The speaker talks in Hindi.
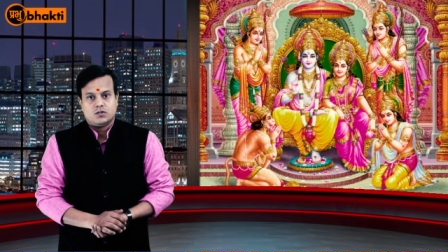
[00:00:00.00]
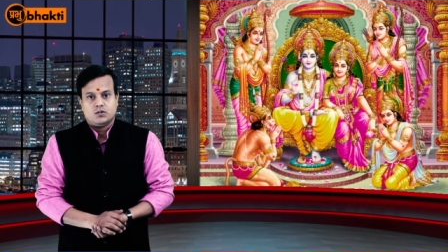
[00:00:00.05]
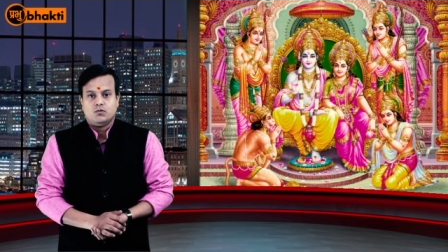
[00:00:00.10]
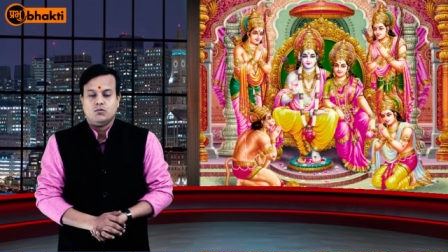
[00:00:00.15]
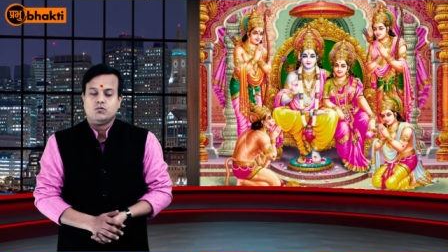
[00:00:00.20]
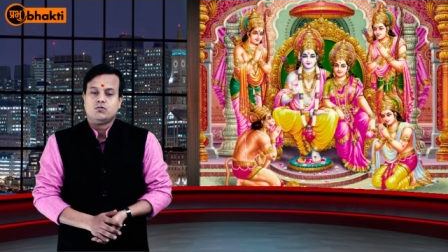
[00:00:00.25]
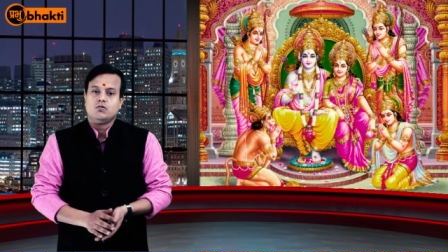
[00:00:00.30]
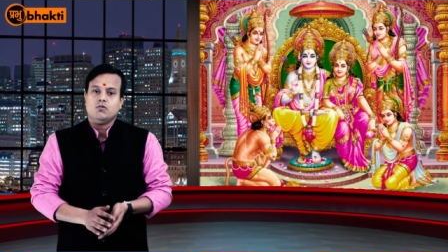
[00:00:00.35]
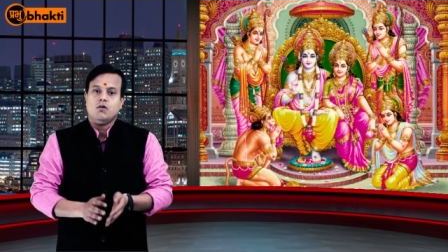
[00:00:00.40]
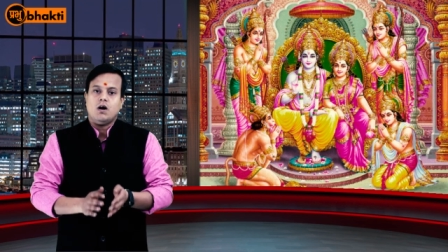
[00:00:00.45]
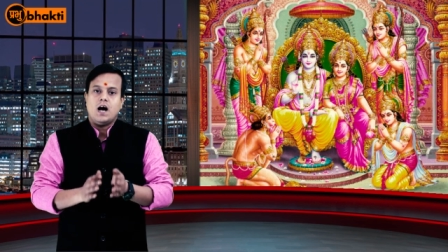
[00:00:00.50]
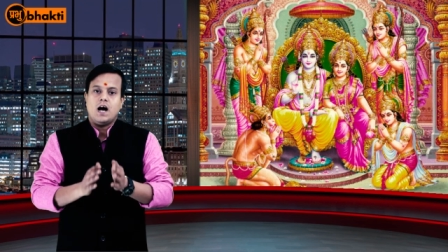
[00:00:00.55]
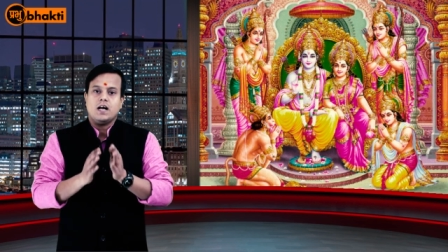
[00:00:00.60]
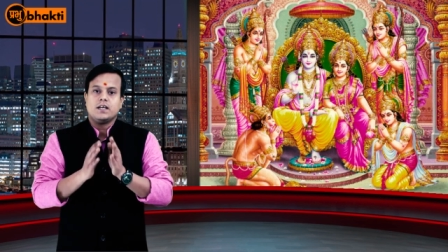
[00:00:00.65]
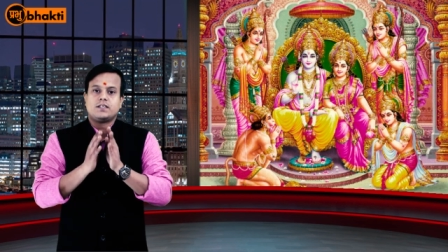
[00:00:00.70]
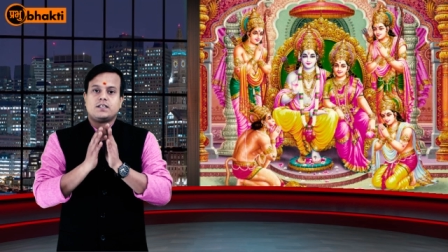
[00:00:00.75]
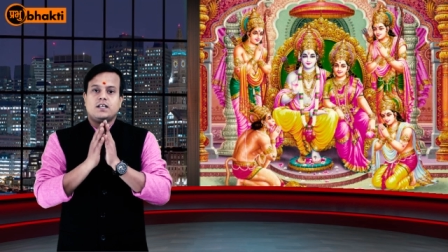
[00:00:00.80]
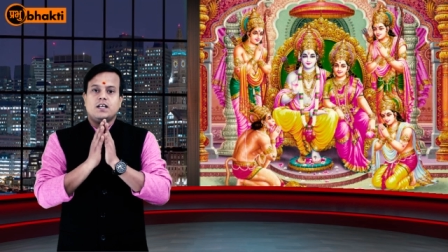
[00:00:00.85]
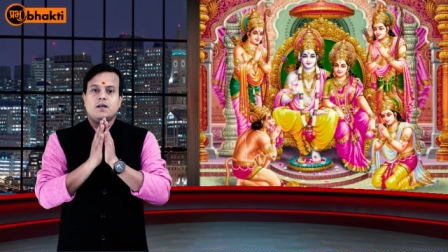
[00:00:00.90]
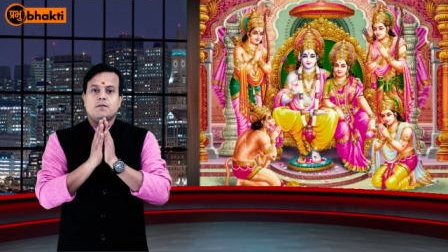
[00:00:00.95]
दोस्तों
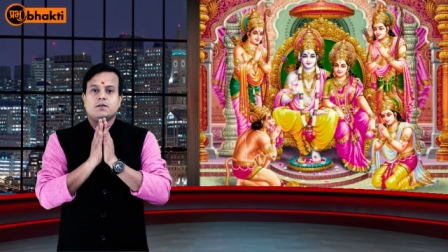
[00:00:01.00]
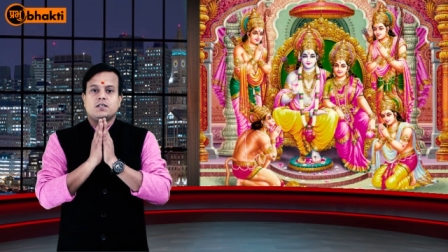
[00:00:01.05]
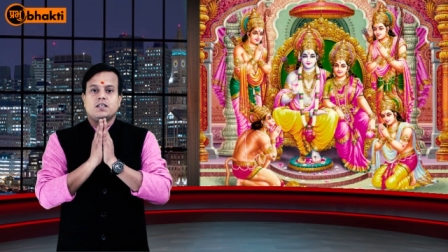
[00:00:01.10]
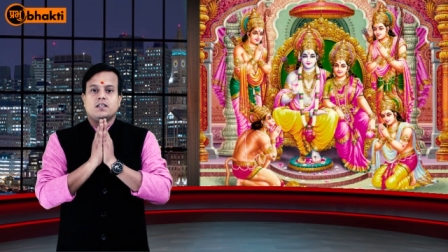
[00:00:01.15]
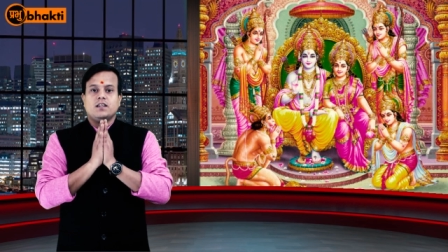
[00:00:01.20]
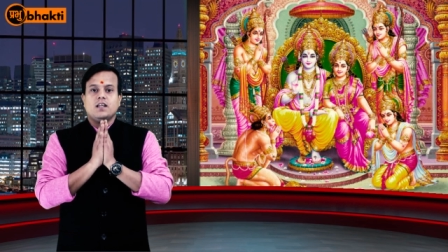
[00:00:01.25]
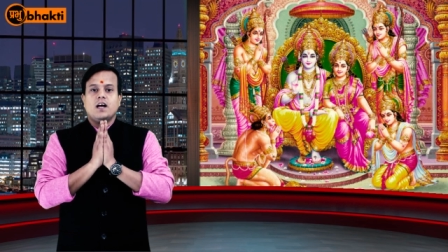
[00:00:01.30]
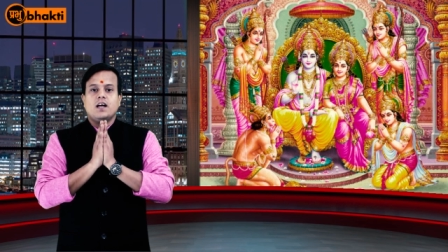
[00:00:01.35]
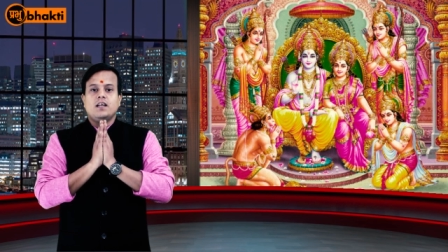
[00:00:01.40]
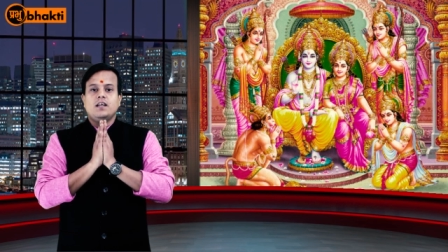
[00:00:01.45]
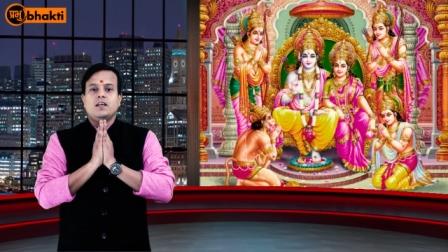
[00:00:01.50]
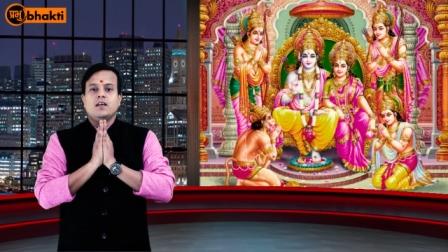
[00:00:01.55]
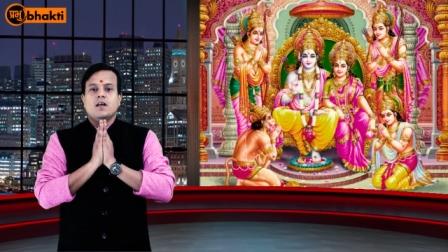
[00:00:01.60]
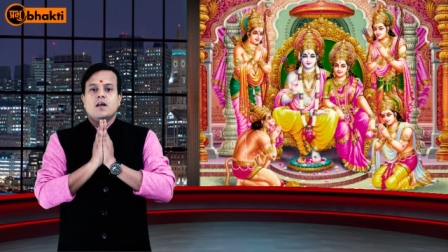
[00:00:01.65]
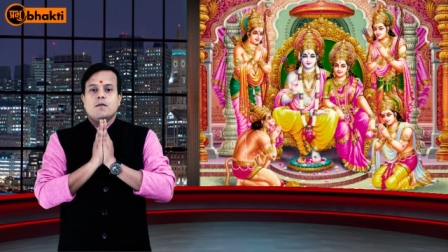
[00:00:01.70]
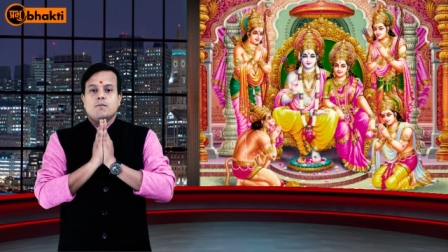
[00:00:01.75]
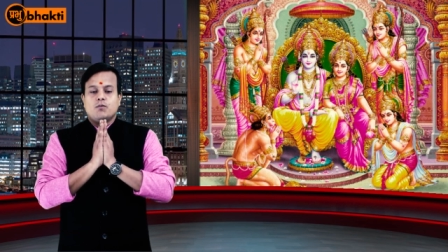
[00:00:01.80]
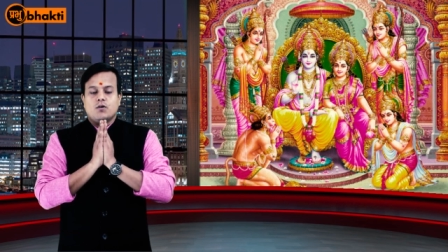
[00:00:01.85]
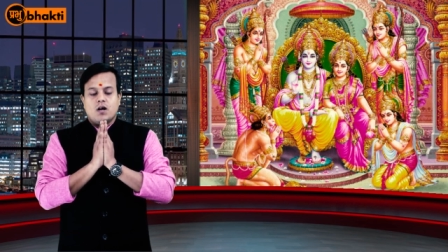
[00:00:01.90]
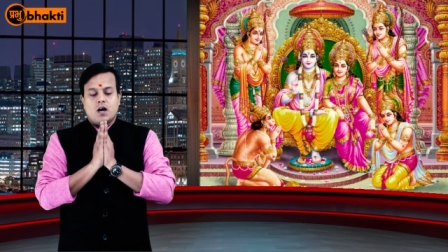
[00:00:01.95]
आज के लिए बस इतना ही
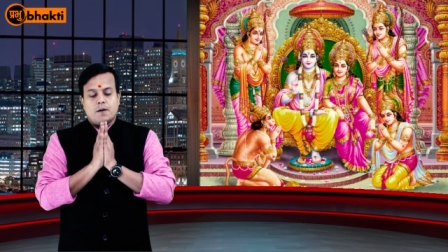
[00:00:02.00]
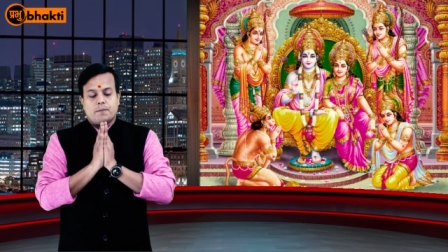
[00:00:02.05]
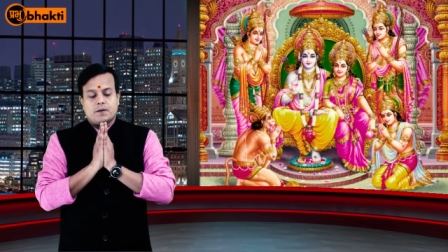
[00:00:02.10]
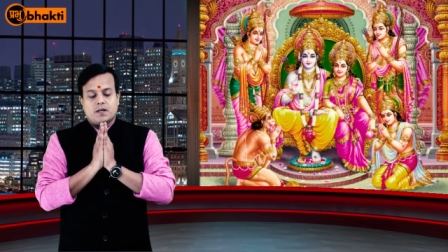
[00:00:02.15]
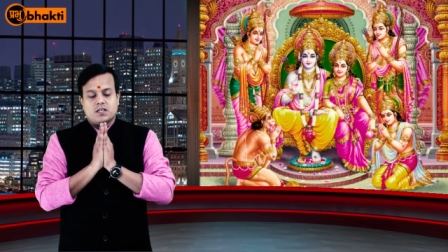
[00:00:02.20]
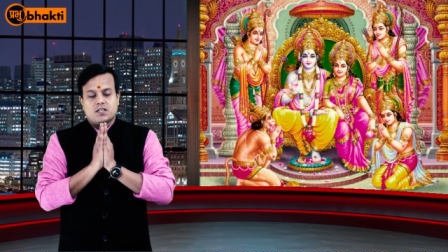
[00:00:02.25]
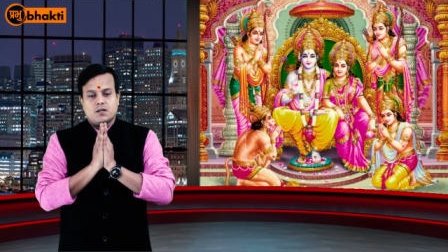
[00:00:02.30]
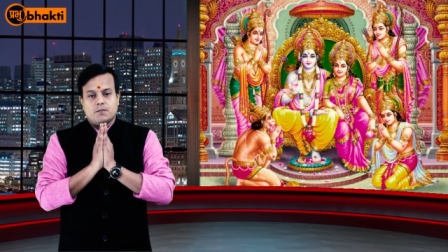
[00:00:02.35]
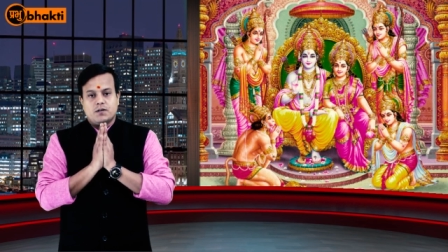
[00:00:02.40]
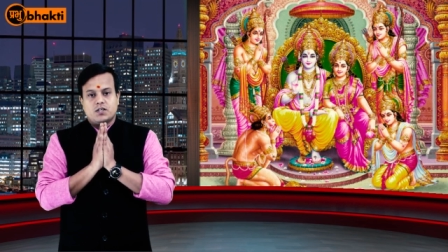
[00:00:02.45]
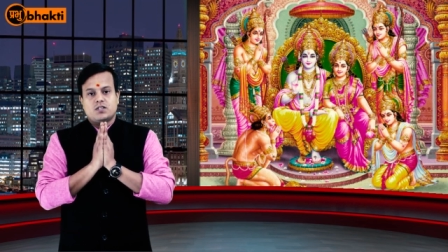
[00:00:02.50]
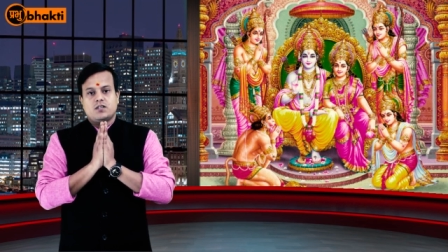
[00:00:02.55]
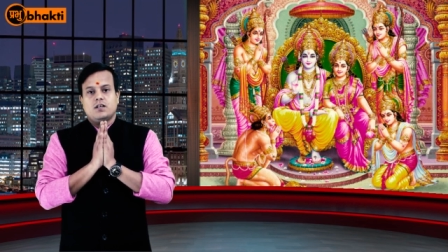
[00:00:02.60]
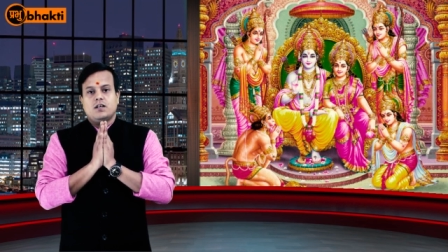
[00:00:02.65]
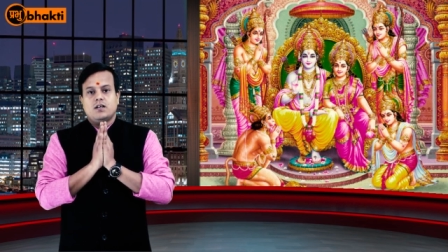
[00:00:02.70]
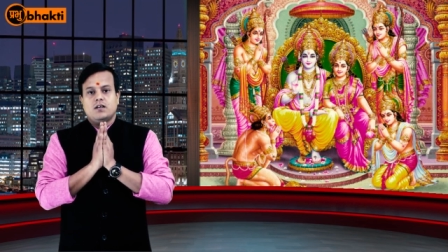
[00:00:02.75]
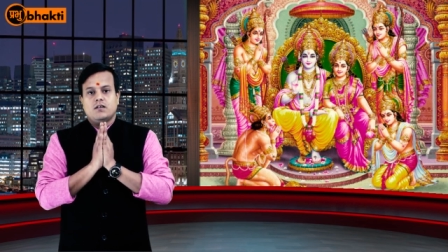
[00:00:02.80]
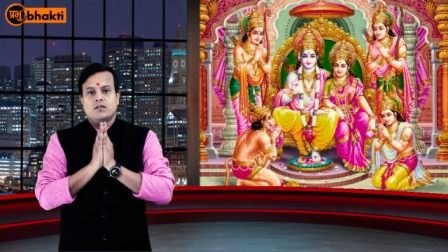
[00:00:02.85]
पुनः आपके समक्ष